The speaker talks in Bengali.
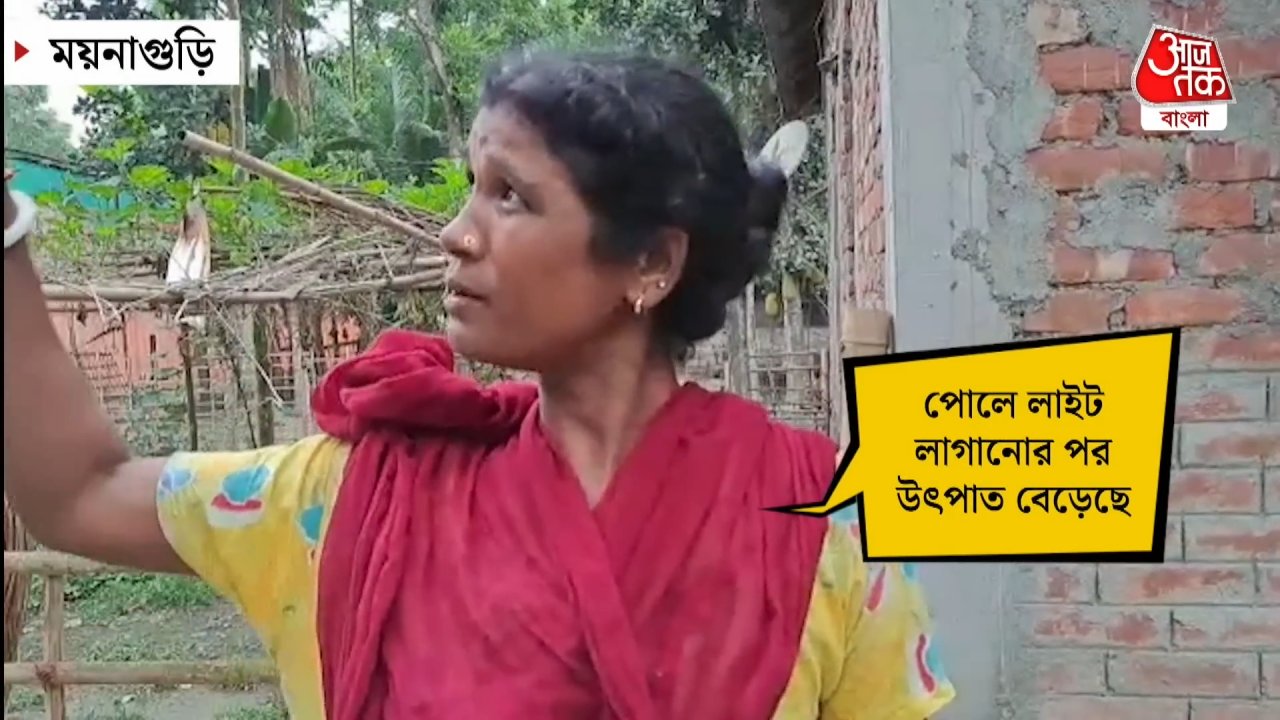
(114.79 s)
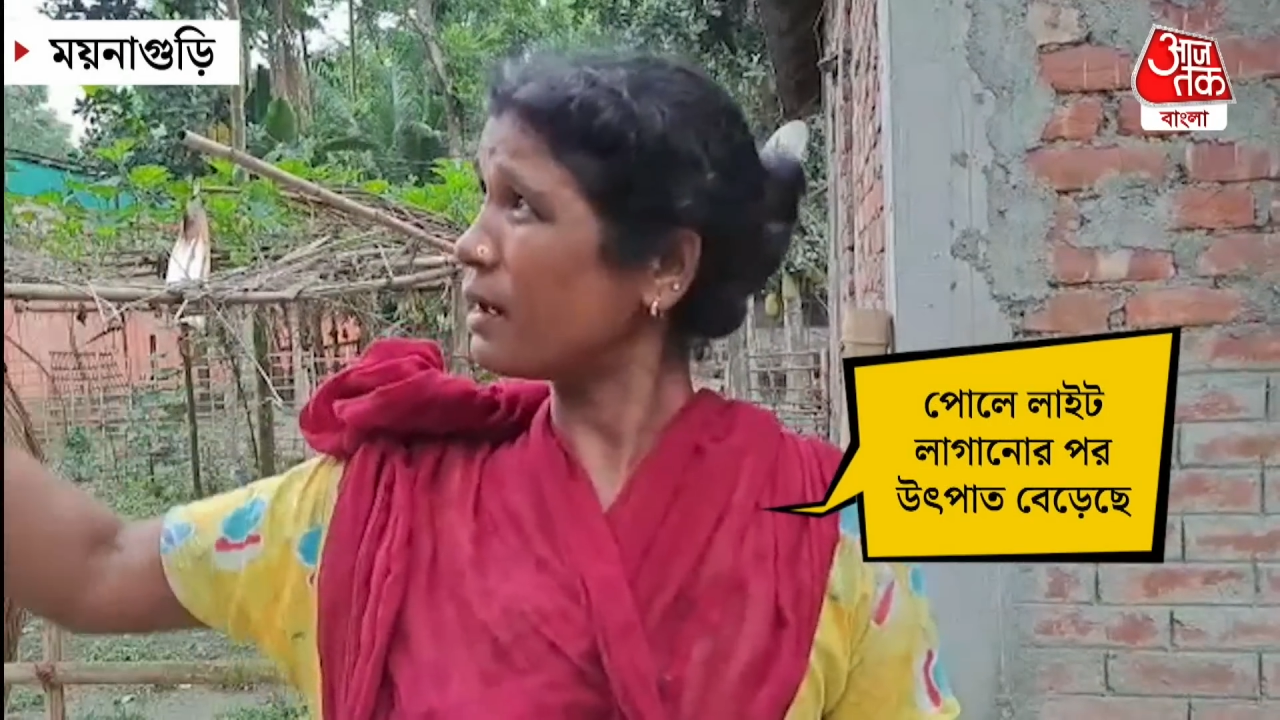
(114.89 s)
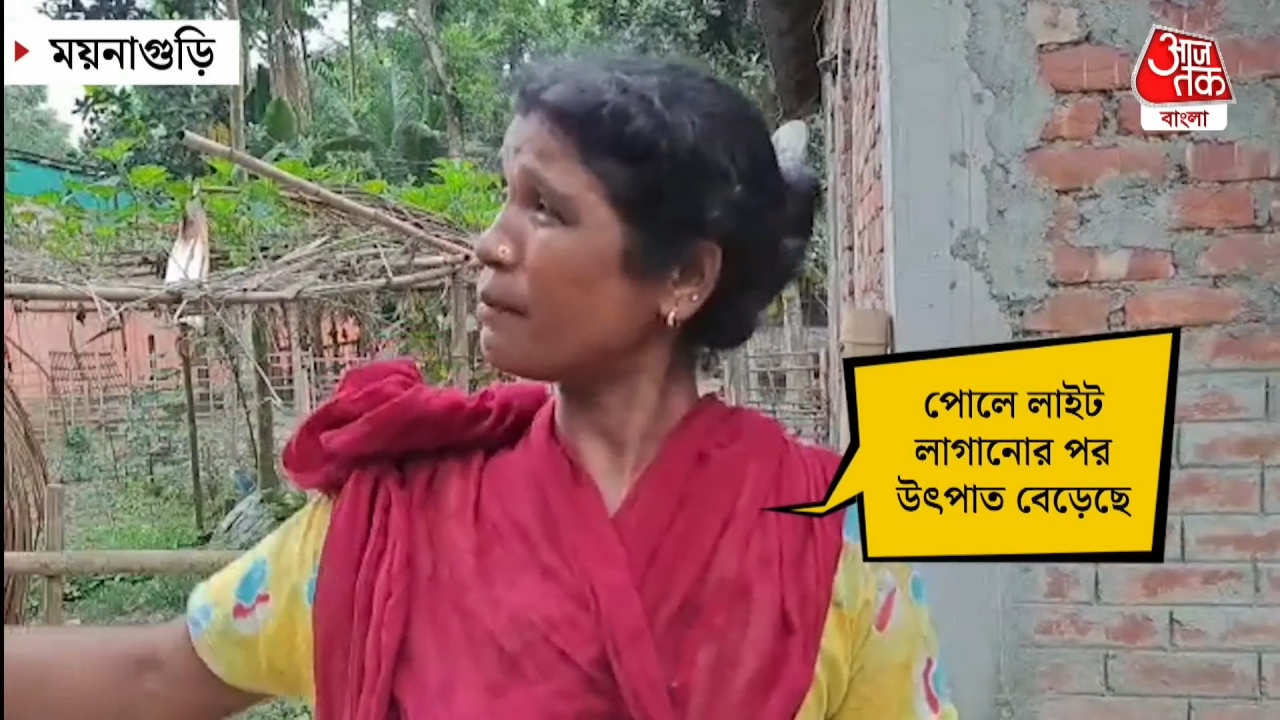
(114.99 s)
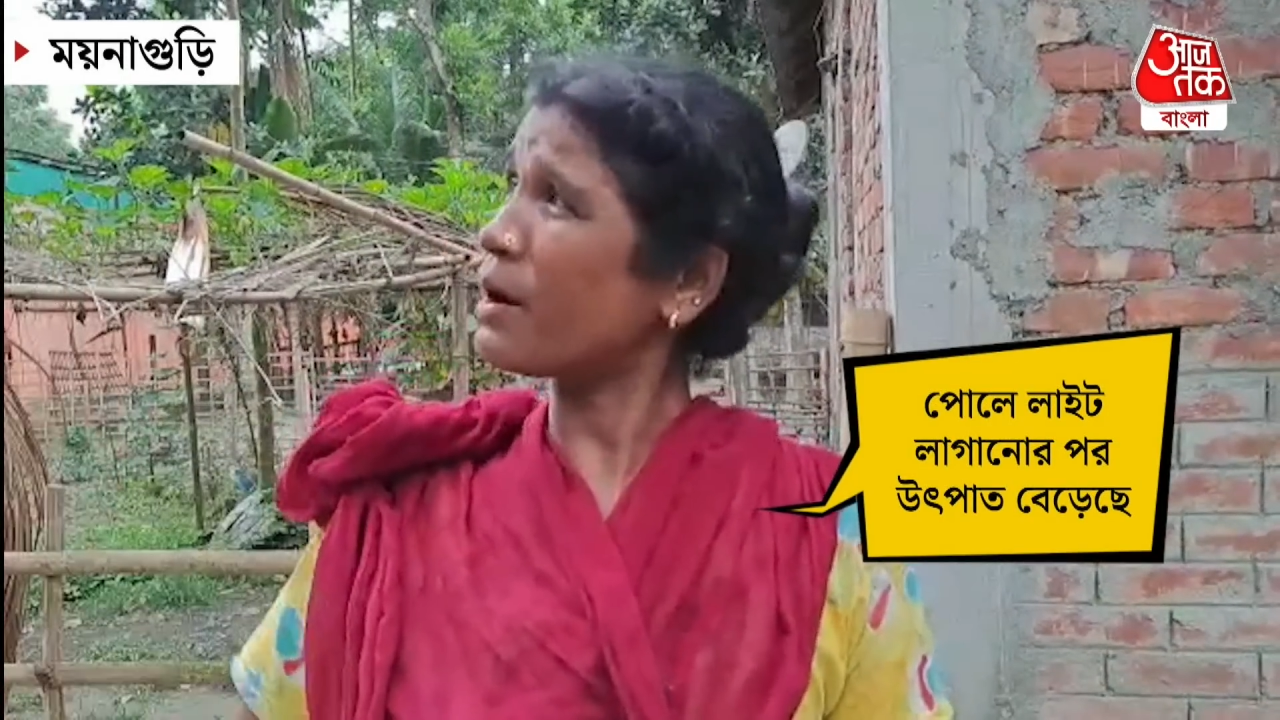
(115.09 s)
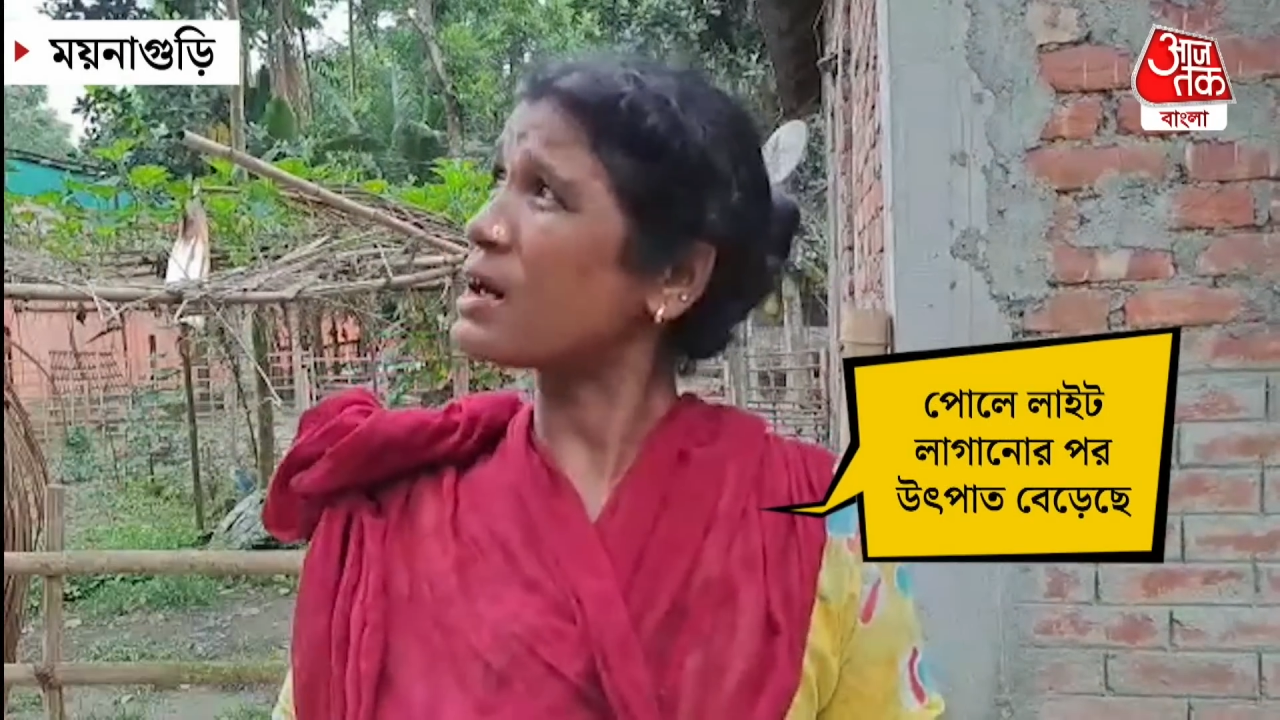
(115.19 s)

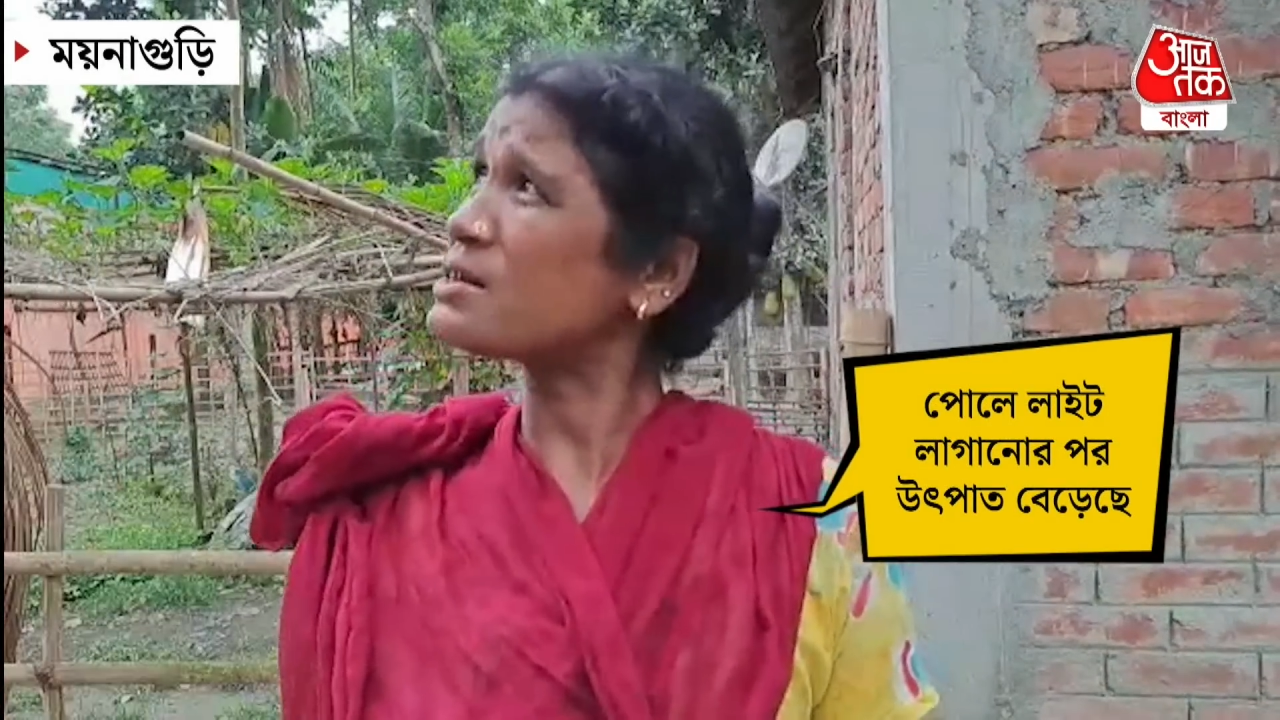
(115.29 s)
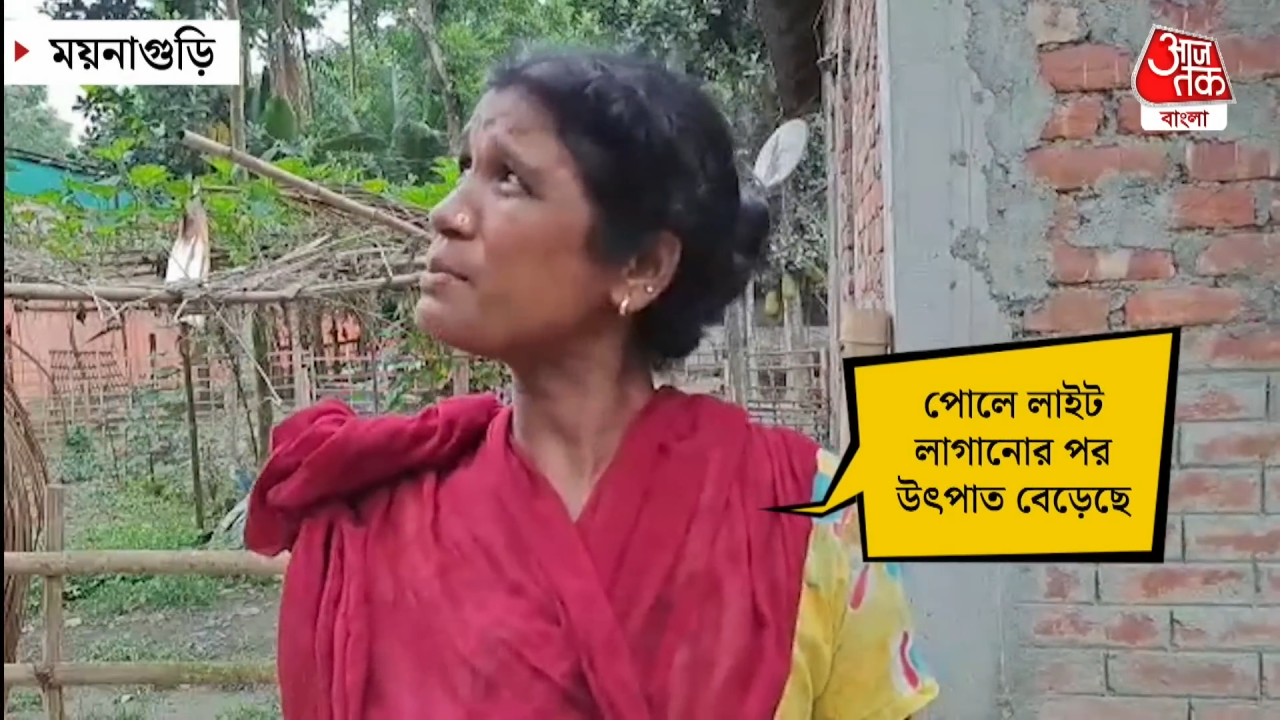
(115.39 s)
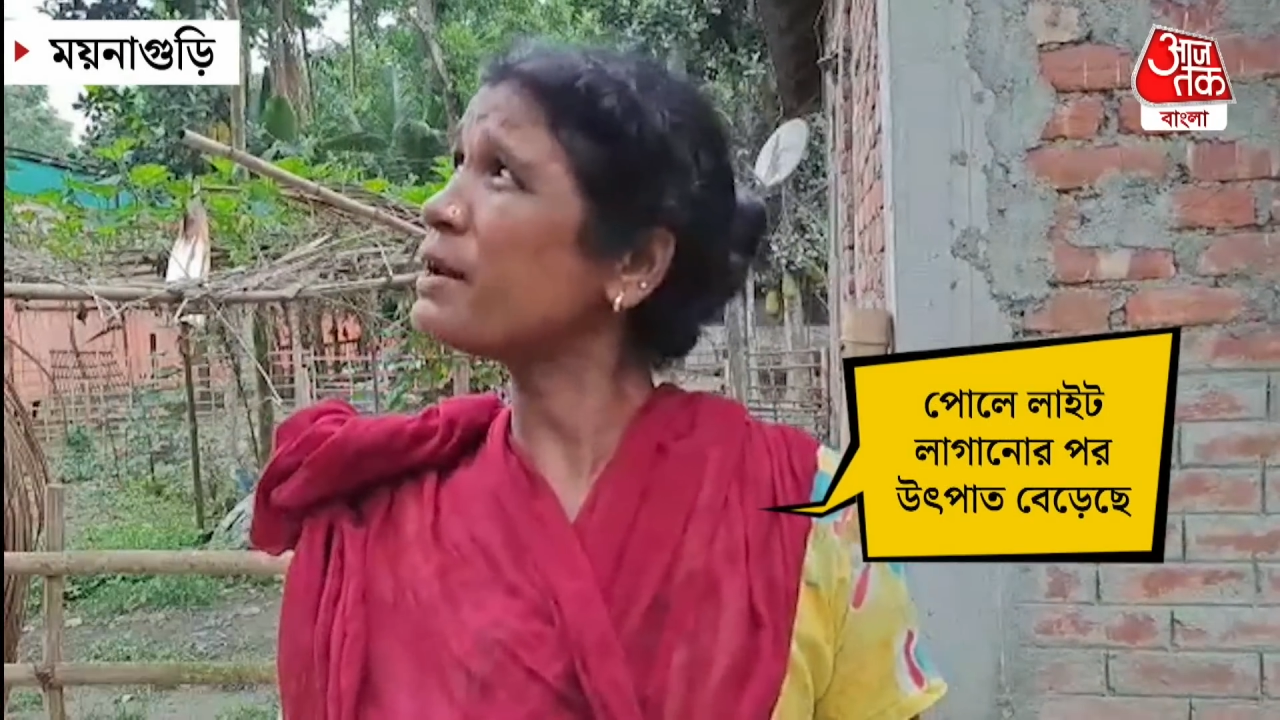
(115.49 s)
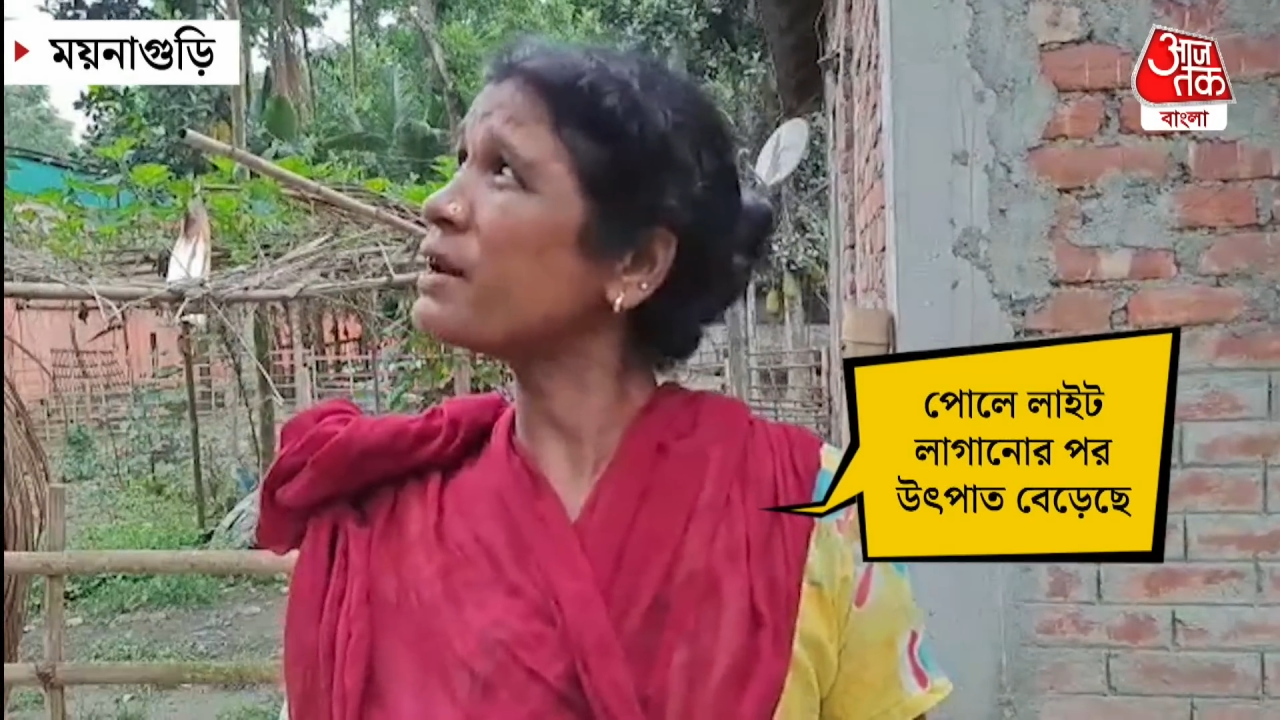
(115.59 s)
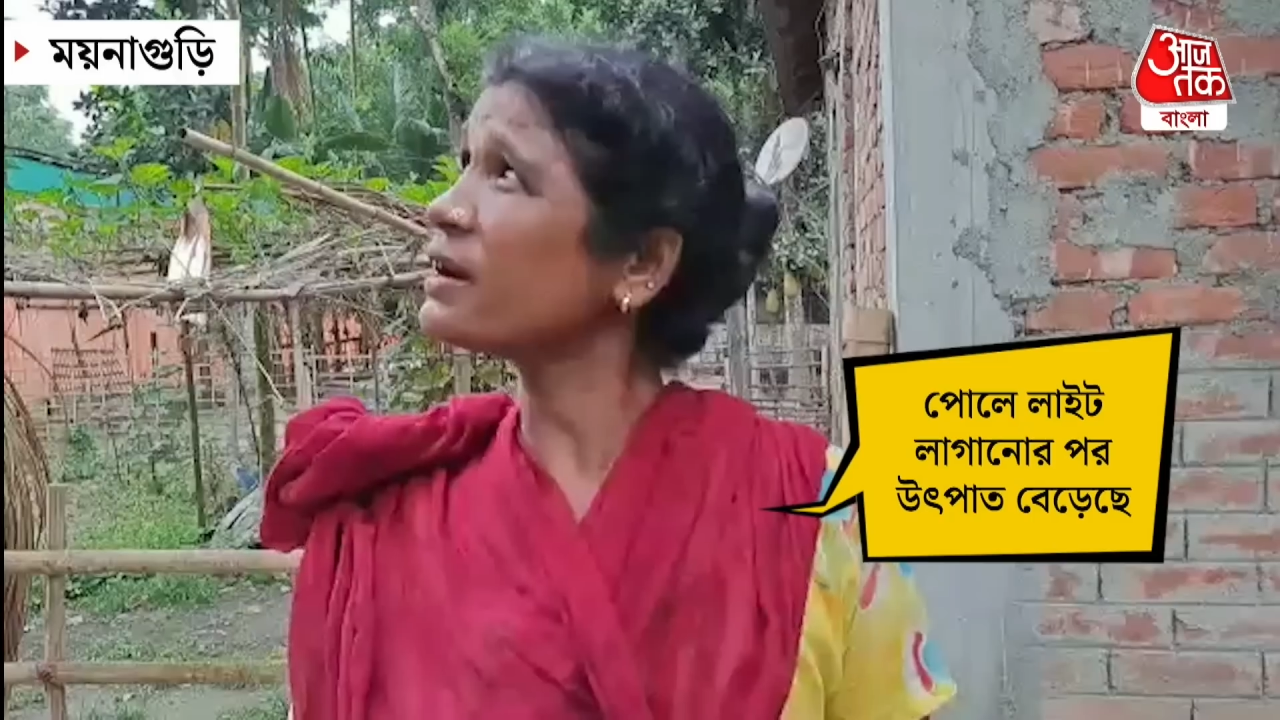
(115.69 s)
আমার হাজবেন্ড